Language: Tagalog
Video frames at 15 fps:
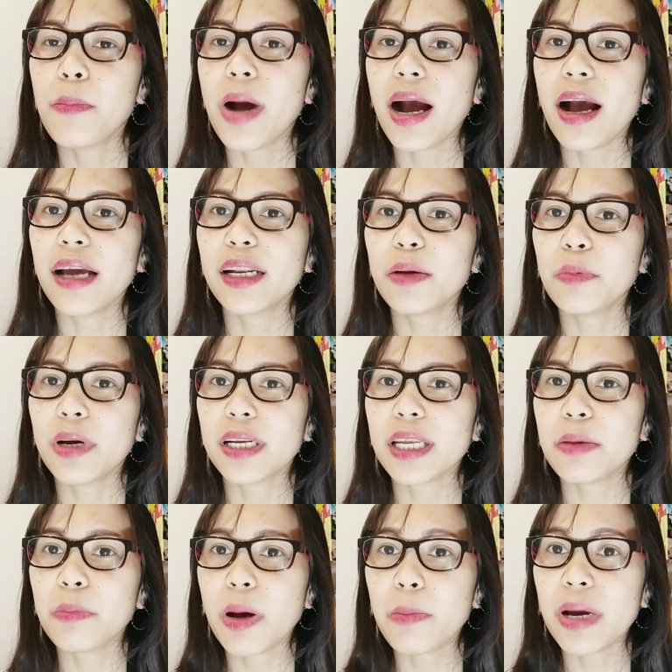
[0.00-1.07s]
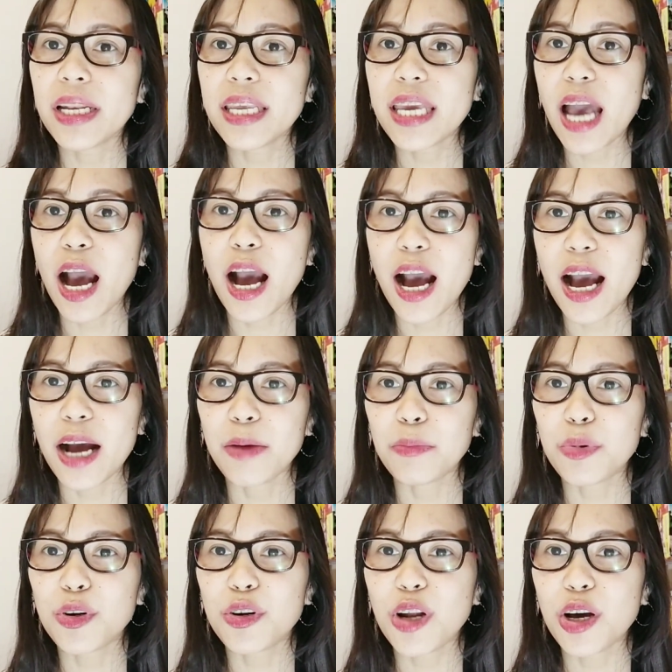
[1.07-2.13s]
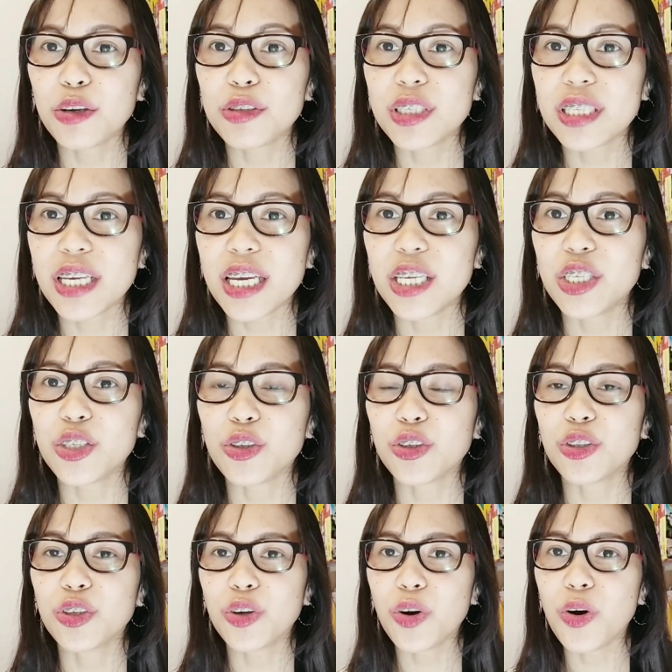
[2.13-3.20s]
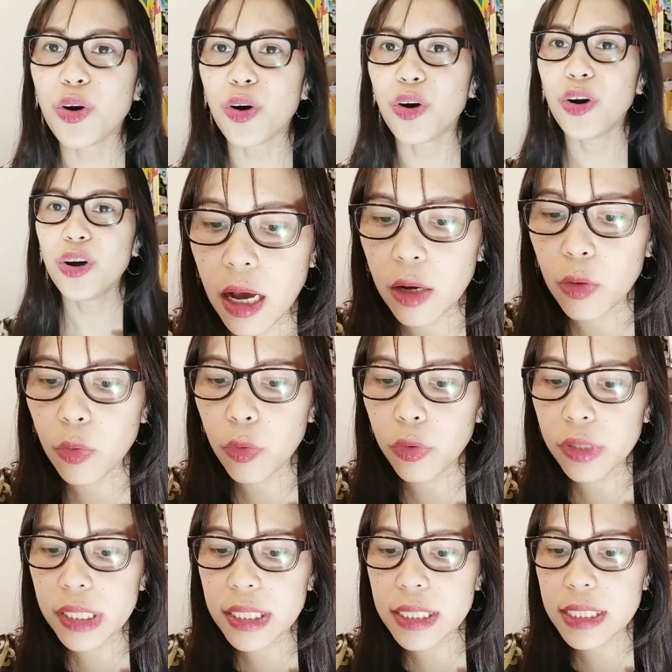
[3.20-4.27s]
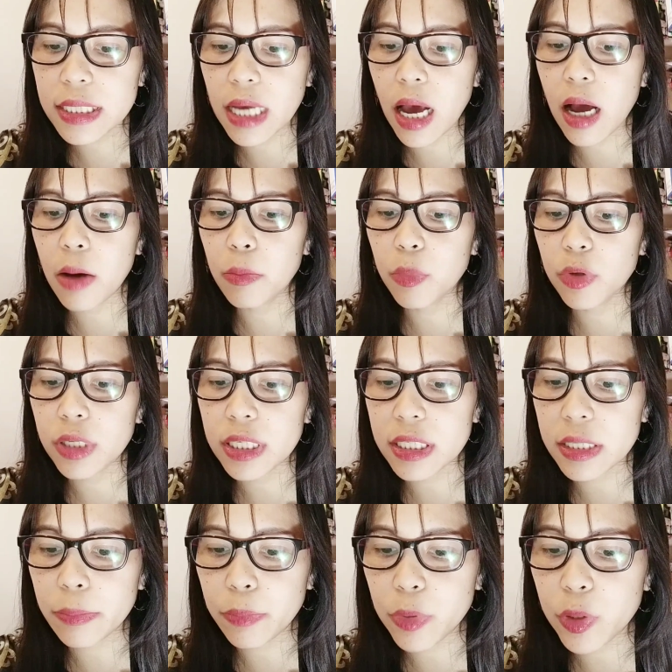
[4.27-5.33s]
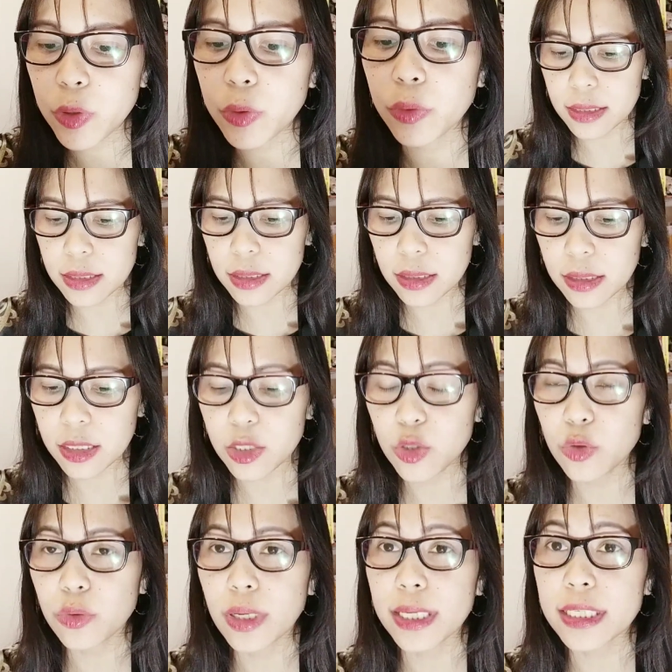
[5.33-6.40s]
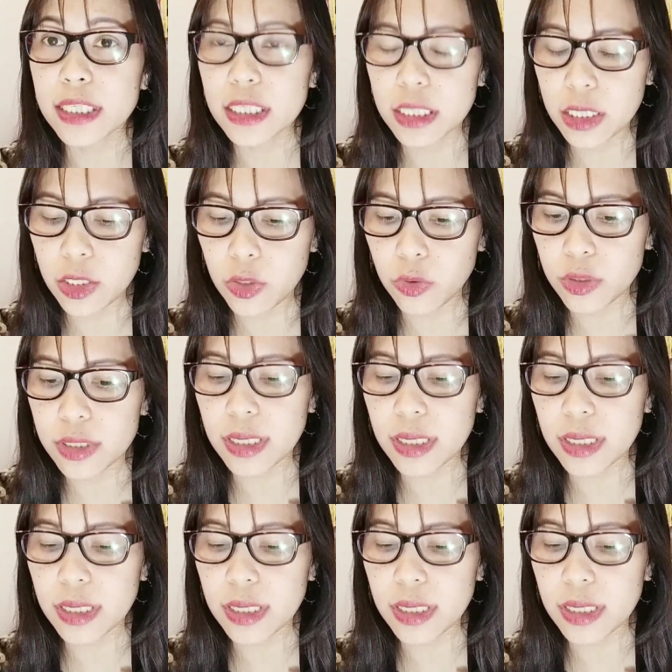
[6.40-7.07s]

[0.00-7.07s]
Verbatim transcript: baka naman ay mamali ang pronunciation ko. Uh, kukunin sa municipio insurance ninyo.